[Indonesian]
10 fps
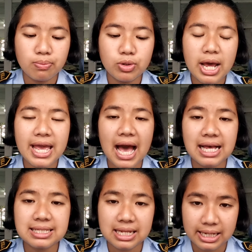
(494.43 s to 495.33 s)
Budaya
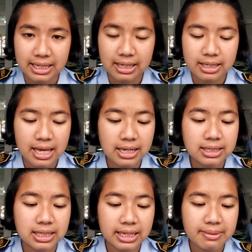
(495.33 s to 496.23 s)
asli yang
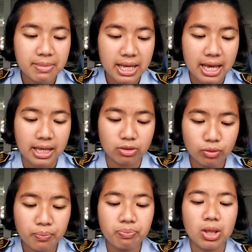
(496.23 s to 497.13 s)
kelima yaitu
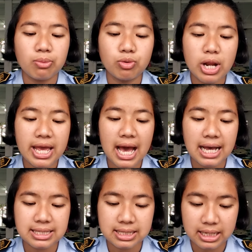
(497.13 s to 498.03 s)
budaya
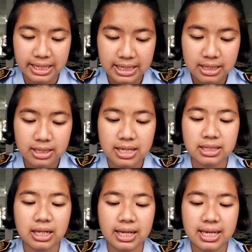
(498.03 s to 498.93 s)
asli
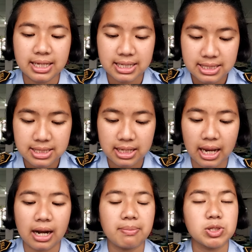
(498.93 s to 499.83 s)
yang terkikis
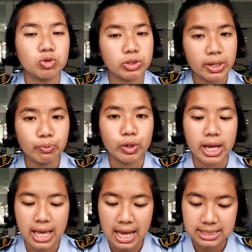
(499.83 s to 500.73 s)
karena masuknya
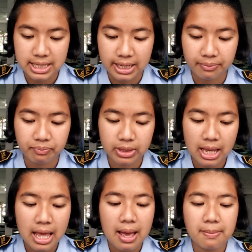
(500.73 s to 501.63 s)
budaya asing.
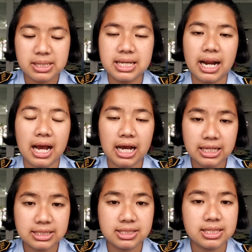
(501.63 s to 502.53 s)

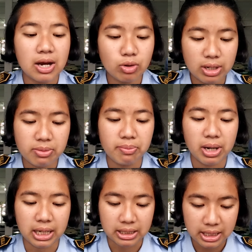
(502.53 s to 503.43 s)
Masyarakat jauh lebih
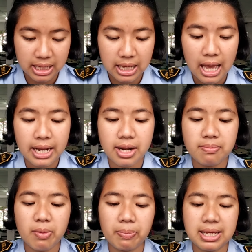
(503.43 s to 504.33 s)
mengerti dan
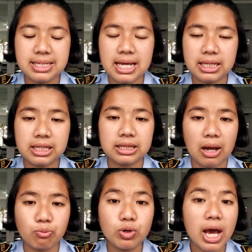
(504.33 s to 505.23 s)
mempelajari
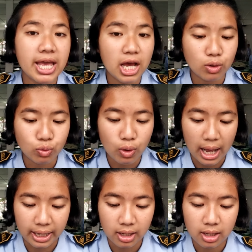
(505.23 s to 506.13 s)
tentang budaya
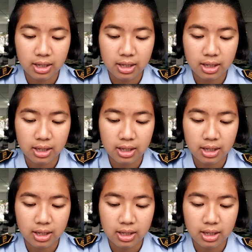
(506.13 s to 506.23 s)
luar